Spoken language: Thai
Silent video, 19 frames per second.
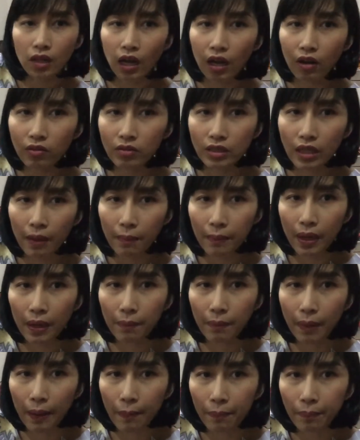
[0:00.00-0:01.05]
เขาสามารถ
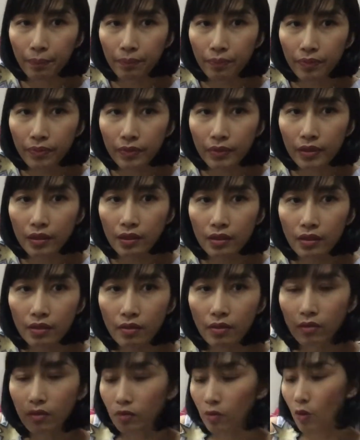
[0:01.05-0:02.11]
ปรับ
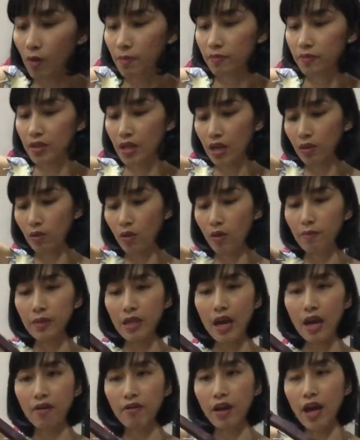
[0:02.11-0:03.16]
ความสั้นความ
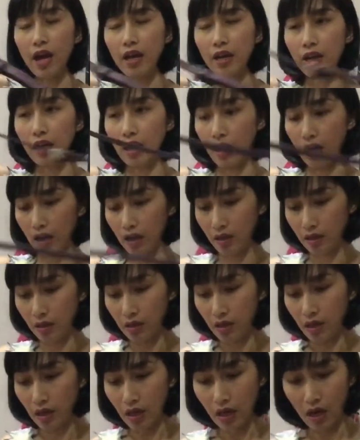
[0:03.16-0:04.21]
ยาวได้นะคะ
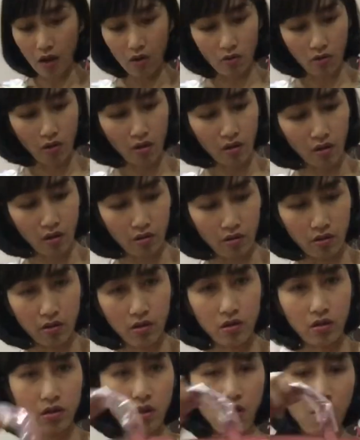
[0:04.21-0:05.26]
เราก็
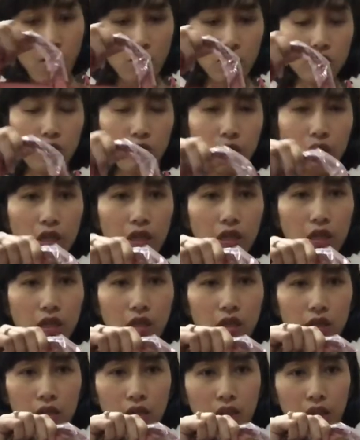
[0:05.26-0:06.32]
คล้องตรงนี้
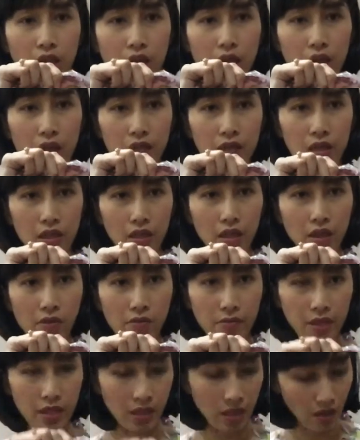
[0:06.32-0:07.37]
นะคะเนี่ยที่เขา
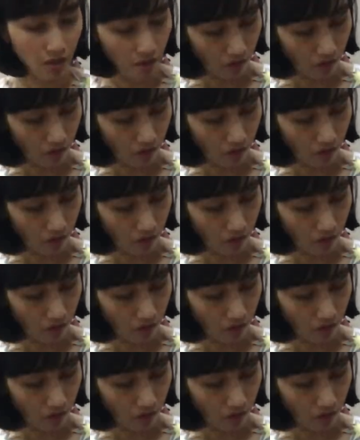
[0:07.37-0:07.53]
มีที่